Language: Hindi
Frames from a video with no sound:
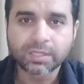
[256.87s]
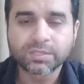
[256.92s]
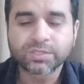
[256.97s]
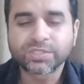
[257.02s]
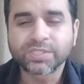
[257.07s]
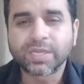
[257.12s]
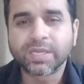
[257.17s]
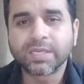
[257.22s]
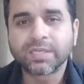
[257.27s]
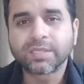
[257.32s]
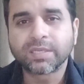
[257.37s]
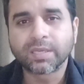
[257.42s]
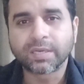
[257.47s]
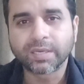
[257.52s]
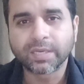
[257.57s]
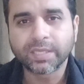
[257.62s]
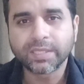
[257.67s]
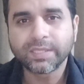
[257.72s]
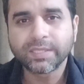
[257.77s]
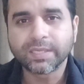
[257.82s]
स्टार्ट
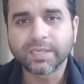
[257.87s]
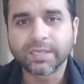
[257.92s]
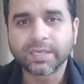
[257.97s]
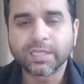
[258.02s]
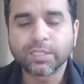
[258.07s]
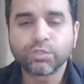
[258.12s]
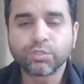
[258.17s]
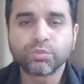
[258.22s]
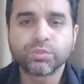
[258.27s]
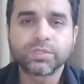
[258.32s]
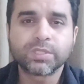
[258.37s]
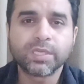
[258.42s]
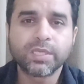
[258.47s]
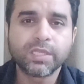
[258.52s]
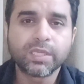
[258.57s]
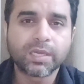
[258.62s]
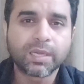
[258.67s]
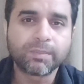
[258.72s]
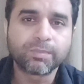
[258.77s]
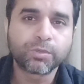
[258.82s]
करना ही करना है तो उसके
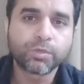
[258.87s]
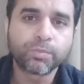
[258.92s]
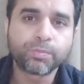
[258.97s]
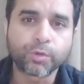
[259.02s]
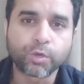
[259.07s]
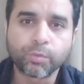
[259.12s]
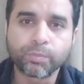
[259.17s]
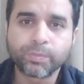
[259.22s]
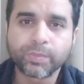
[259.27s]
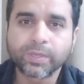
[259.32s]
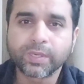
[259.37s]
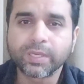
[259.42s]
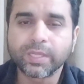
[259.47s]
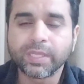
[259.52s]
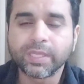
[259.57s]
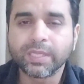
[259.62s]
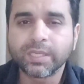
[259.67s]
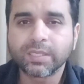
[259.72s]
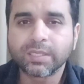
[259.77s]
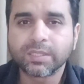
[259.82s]
लिए आपको प्रॉपर
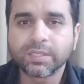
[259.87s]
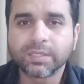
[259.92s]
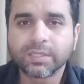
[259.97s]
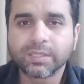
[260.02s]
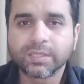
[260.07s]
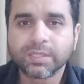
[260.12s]
एक